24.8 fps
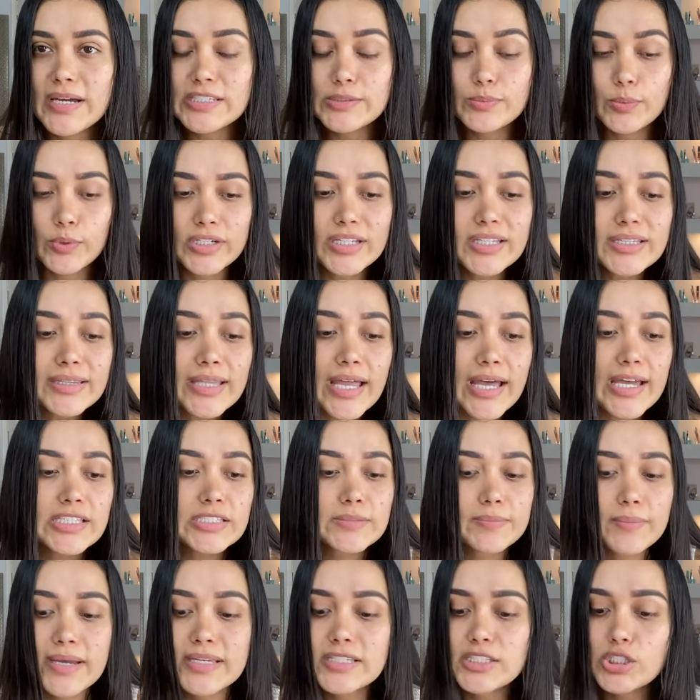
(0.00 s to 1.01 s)
bonitas,
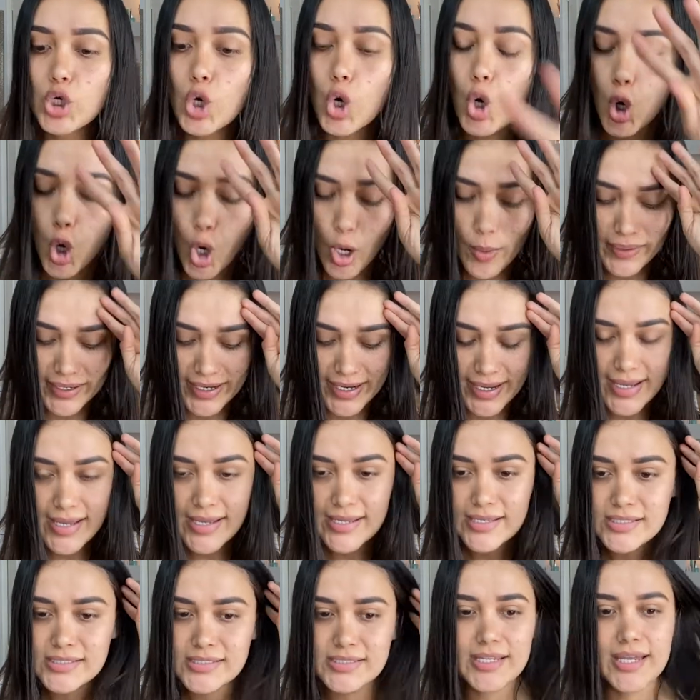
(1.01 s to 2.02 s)
más jóvenes
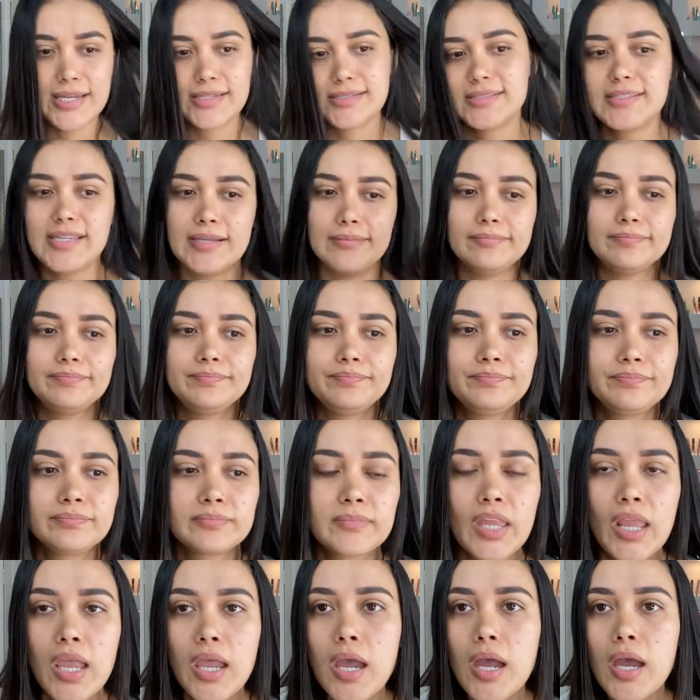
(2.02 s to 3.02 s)
y así.
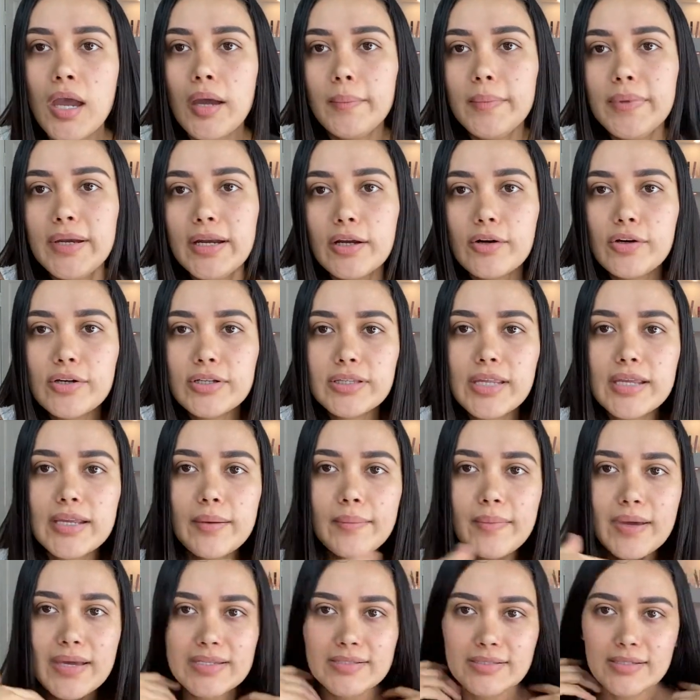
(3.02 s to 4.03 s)
Miren, ahorita ya
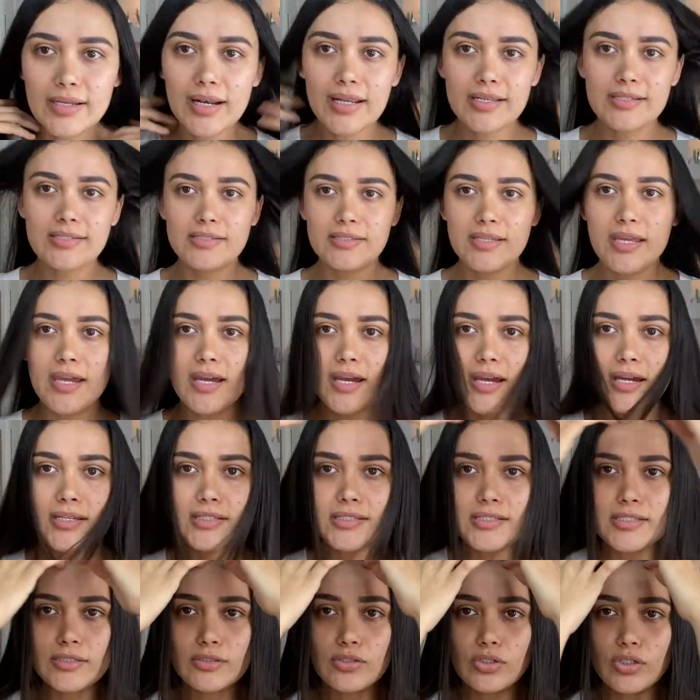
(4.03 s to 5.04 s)
me hice las cejas,
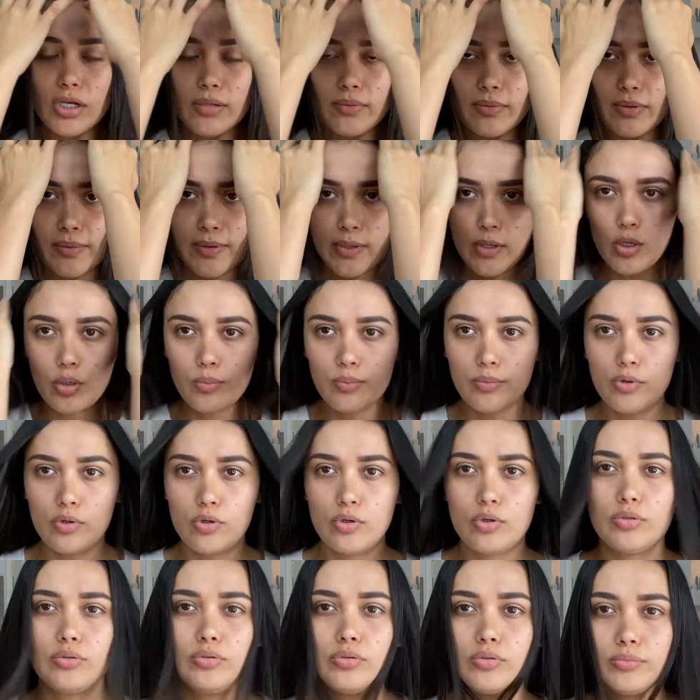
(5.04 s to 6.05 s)
siento que me veo
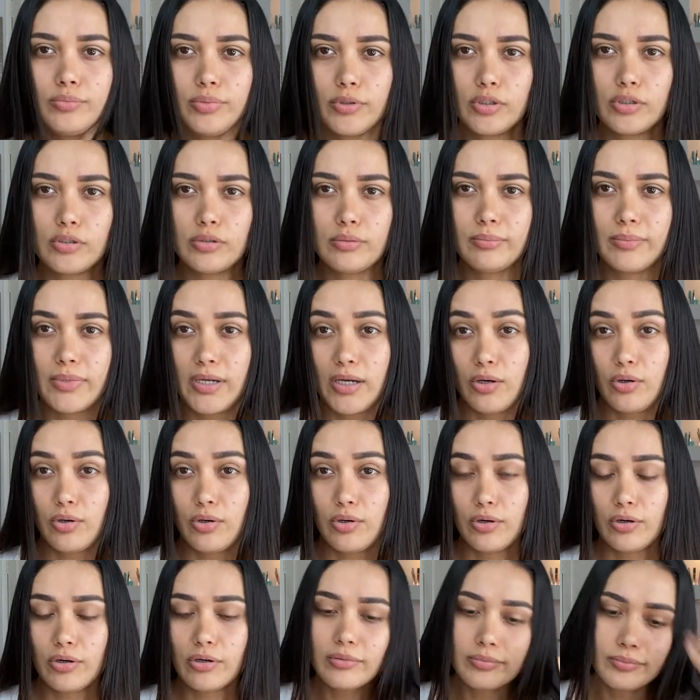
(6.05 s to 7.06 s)
como un poco
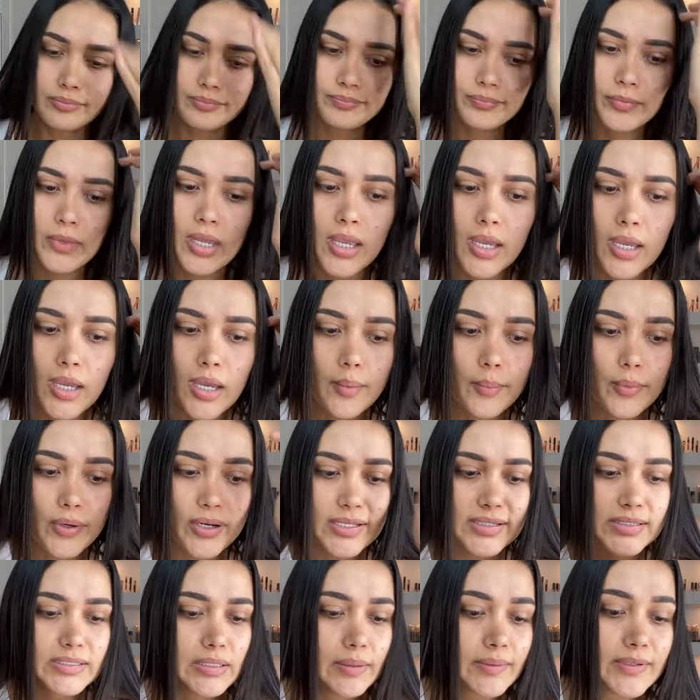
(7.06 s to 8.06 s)
mejor. Porque
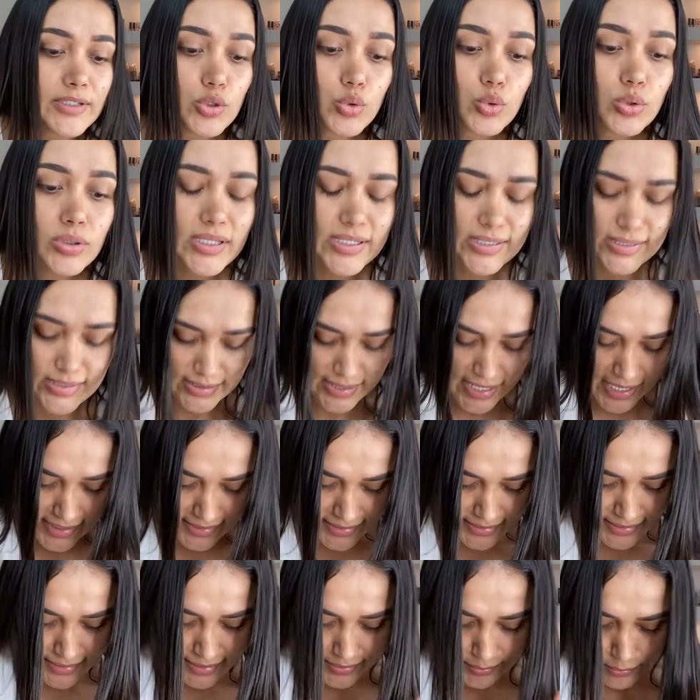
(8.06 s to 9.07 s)
estaba hecho un
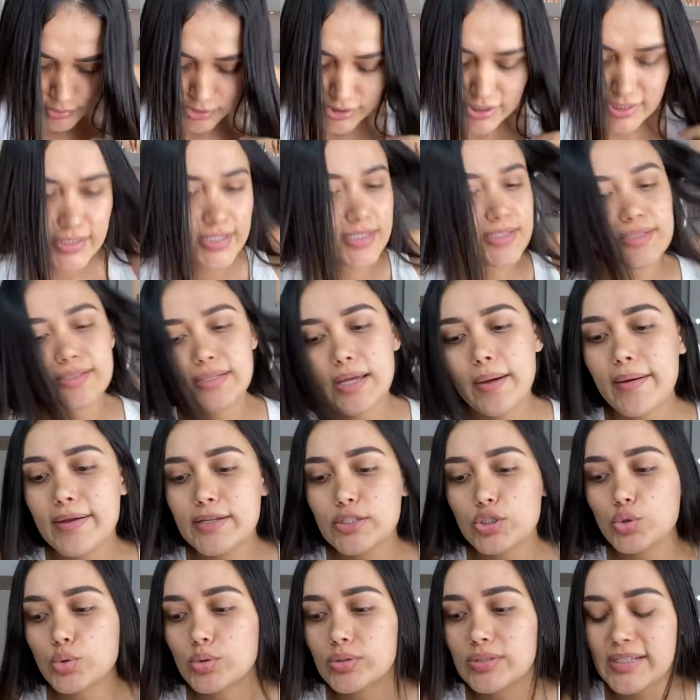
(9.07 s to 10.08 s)
desastre, muchachas, estaba
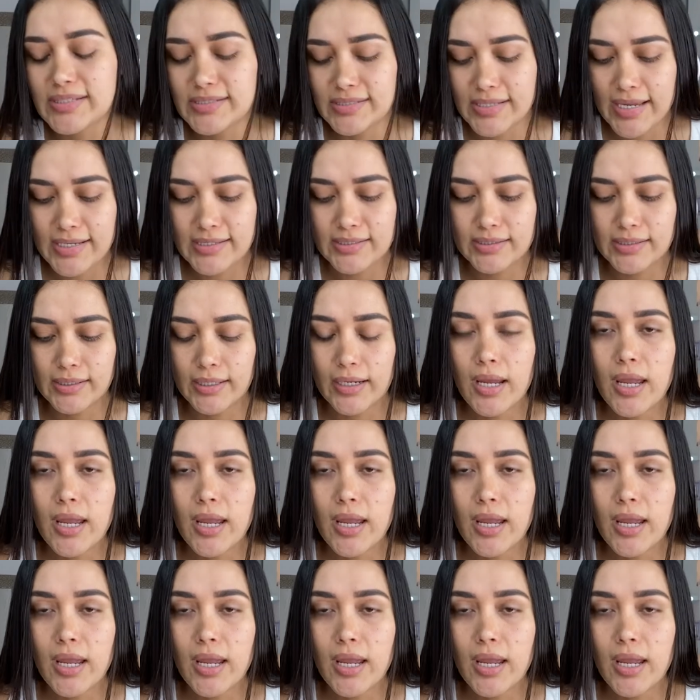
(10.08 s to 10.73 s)
hecho un desastre.